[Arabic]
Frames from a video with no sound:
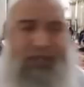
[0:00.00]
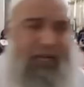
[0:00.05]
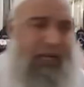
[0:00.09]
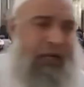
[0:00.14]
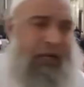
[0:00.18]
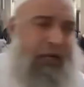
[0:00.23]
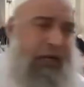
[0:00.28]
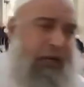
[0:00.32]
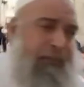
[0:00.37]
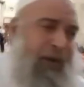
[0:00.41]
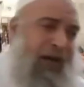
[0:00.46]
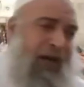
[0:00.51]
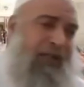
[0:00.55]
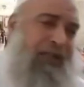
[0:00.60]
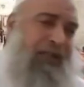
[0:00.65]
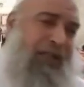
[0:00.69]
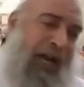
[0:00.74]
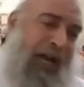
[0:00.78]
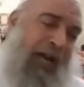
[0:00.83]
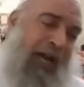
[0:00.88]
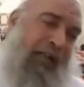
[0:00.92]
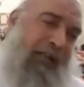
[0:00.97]
يعني بعض
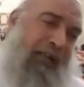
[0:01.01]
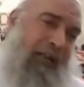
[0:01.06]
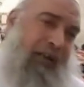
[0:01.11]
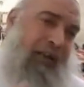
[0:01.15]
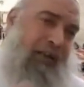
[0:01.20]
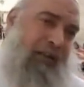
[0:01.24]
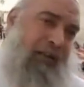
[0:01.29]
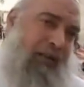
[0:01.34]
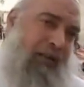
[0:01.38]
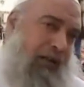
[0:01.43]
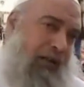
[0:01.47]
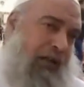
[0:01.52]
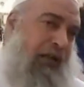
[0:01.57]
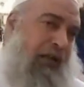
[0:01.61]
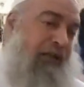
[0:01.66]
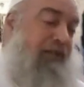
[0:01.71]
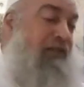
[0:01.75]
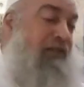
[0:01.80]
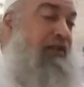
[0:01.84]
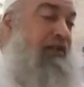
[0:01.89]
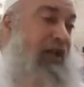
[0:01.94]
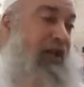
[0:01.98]
الأحاديث
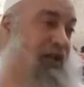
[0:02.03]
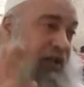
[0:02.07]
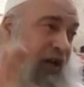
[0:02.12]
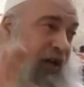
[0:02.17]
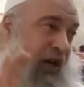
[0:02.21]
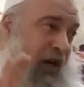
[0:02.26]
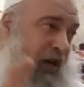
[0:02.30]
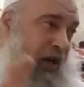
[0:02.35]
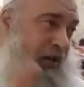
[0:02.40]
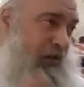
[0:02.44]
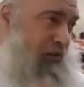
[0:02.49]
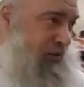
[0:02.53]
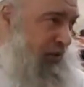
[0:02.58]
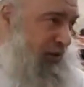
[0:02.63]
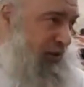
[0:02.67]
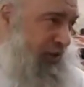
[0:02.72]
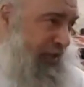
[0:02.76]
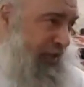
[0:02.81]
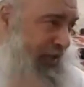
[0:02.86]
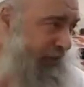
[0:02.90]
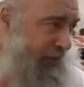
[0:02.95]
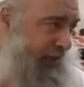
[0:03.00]
الصحيحة هنا
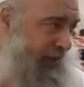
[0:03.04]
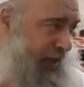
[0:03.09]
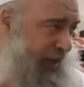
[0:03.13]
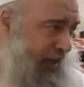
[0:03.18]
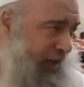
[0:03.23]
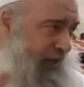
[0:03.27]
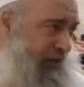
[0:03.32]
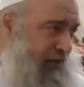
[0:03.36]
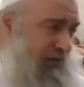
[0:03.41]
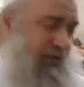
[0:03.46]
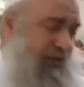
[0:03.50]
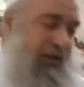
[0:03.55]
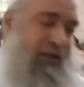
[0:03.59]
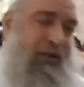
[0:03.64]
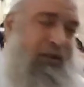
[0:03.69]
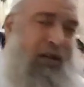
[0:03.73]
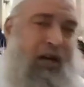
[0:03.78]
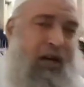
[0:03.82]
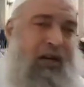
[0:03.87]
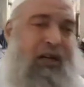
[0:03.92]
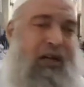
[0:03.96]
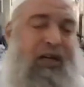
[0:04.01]
نتكلم على أحاديث
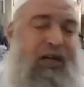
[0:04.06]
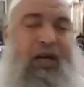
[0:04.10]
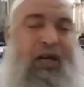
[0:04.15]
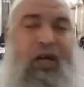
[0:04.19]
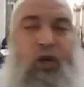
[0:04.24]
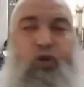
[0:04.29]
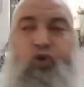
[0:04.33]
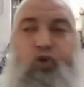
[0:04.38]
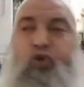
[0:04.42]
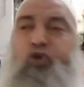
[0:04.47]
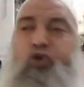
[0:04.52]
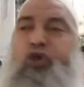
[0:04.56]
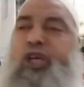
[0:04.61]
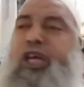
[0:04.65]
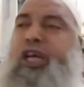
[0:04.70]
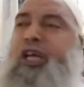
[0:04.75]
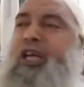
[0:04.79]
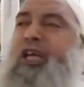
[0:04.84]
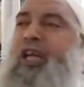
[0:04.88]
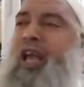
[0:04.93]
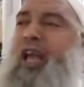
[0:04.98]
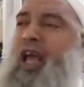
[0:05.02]
صحيحة
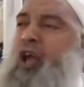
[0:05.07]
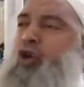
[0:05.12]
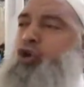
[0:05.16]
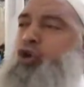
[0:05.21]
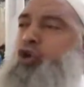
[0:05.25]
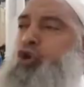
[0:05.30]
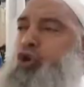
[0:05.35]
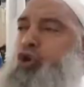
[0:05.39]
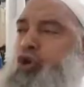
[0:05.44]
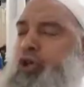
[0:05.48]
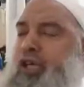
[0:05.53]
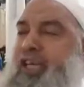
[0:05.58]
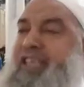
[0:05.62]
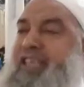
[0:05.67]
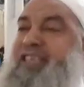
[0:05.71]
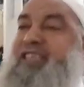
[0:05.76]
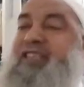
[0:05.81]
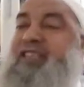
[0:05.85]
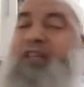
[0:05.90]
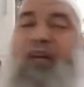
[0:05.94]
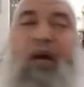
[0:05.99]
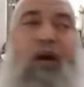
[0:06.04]
تشير إلى أنه
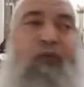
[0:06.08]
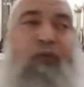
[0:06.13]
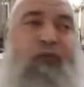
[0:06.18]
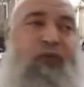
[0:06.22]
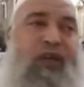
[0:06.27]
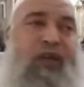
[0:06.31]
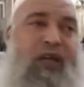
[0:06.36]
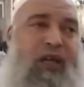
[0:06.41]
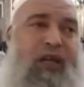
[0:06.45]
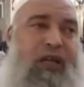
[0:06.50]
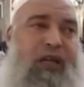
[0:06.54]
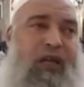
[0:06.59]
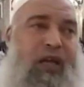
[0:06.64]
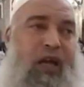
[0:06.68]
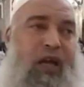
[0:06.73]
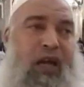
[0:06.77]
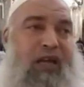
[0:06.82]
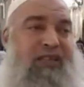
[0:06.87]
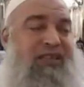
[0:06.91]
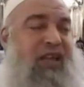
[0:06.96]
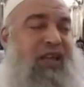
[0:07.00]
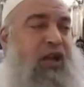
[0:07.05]
إسرافيل
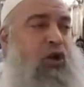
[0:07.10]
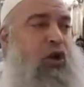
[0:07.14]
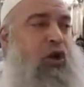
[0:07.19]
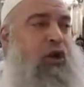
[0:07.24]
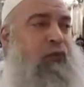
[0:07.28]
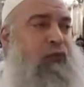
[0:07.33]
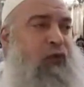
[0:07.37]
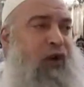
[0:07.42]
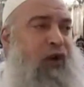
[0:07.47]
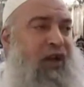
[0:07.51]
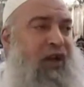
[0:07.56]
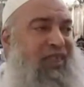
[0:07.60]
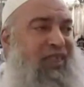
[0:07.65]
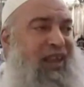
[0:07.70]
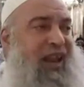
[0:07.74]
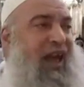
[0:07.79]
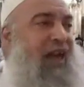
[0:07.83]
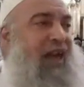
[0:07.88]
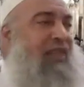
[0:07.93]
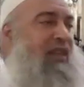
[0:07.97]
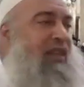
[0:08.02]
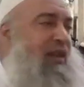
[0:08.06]
سينفخ
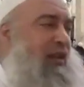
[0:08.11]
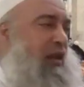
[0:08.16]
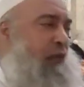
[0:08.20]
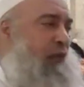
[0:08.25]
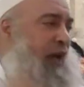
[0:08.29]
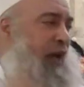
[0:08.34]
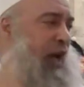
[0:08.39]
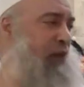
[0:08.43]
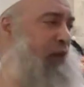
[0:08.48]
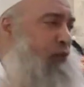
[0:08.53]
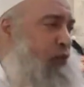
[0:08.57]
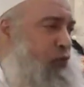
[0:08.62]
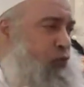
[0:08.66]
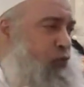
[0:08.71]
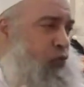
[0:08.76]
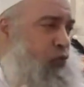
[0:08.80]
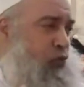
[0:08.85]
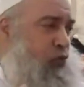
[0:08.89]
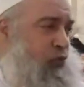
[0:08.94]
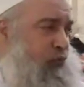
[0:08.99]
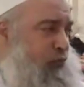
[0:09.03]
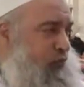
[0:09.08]
ثلاثة نفخات في
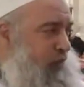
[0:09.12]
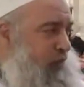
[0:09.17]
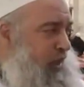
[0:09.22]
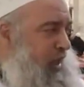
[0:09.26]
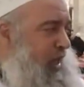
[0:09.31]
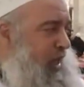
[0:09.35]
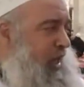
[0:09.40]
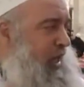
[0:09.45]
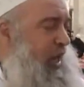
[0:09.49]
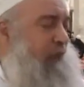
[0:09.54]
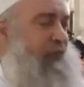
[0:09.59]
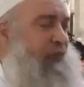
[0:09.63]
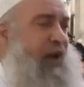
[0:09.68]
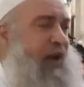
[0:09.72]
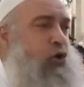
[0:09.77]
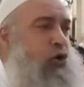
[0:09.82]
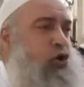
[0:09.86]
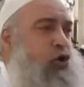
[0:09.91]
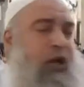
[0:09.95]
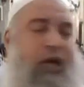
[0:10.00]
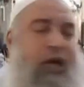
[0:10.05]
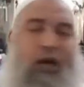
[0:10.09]
الصور النفخة
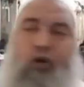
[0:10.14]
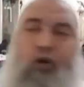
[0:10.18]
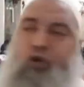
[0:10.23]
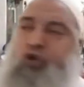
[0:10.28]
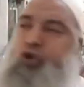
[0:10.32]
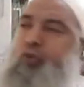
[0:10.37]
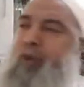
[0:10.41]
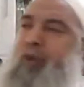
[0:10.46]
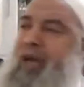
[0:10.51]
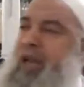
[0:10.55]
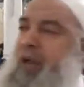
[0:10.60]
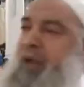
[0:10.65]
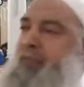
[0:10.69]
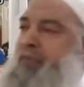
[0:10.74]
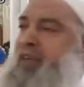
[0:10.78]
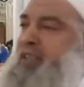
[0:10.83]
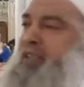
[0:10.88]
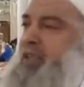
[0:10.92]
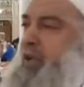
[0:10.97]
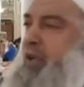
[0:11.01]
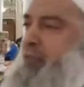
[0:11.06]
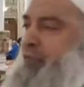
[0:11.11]
الأولى اسمها
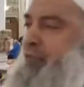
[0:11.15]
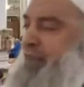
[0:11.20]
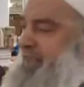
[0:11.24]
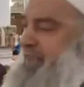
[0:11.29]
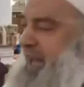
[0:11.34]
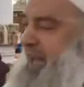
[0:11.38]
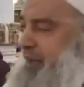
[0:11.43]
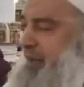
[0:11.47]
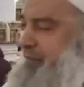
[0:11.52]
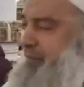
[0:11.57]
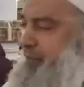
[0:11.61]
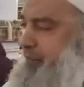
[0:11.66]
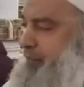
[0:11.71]
نفخة الفزع